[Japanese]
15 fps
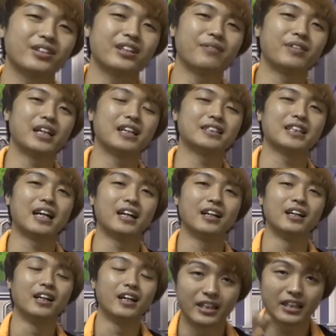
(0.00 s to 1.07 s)
とで皆
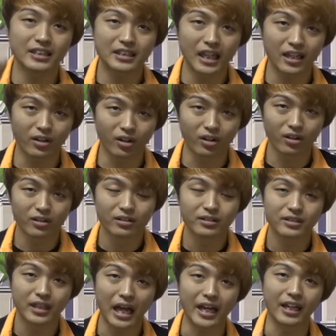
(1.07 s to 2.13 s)
さん、リゼロ
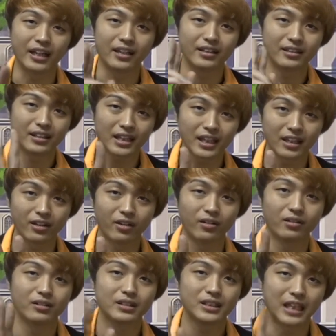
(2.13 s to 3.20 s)
だいにきの
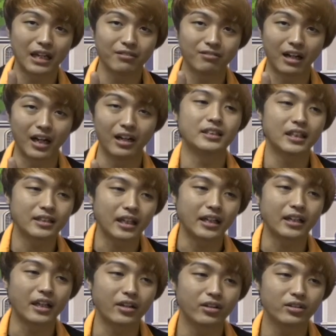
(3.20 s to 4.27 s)
さんわ、全
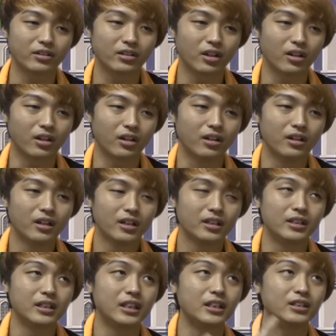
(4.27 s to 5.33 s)
体で言うと、
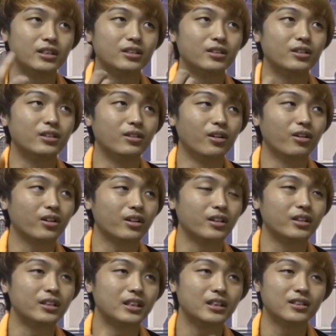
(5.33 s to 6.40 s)
にじゅうろ
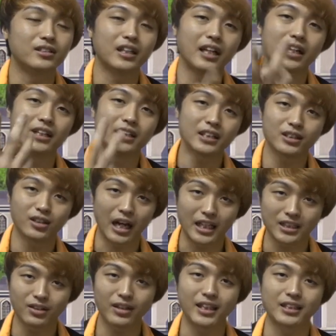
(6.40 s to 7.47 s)
く、にじゅうなな、にじゅうは
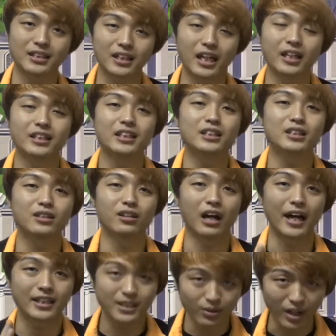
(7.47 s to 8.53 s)
ちわですね。にじゅう
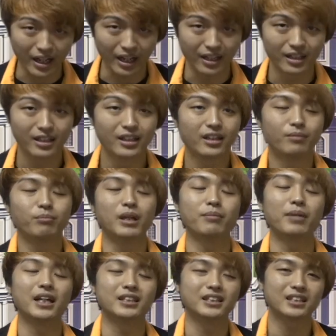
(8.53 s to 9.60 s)
はちわ見
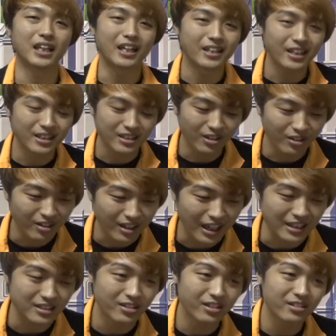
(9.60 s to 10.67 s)
ましたでしょう
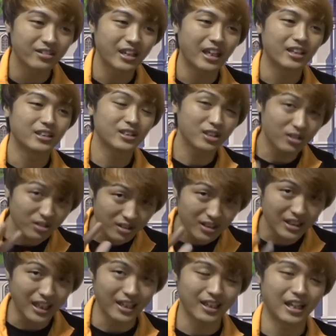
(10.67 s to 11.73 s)
か。それのね、ちょっと
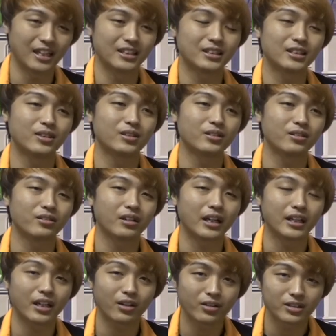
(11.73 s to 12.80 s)
した感想動
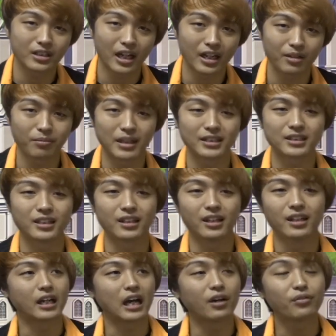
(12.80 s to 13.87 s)
画でございます。
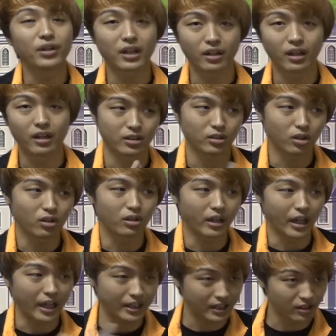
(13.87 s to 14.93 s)
ガーフィールと
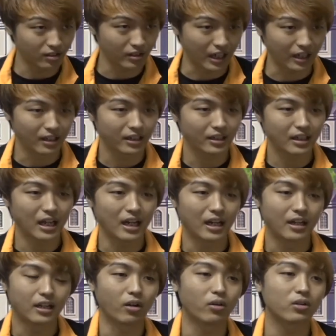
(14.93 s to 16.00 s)
エキドナ
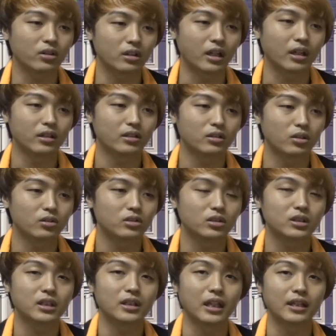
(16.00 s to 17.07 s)
が多くね、登
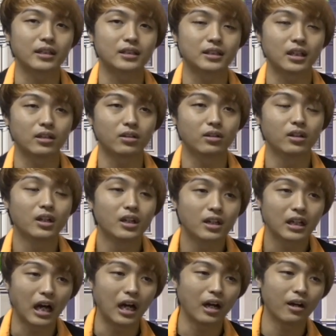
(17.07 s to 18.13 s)
場してたんですけど、
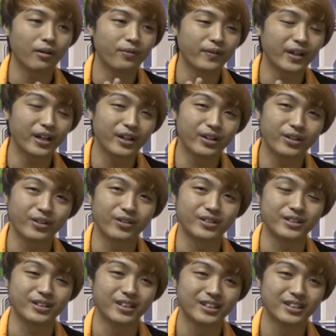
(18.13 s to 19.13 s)
ガーフィールの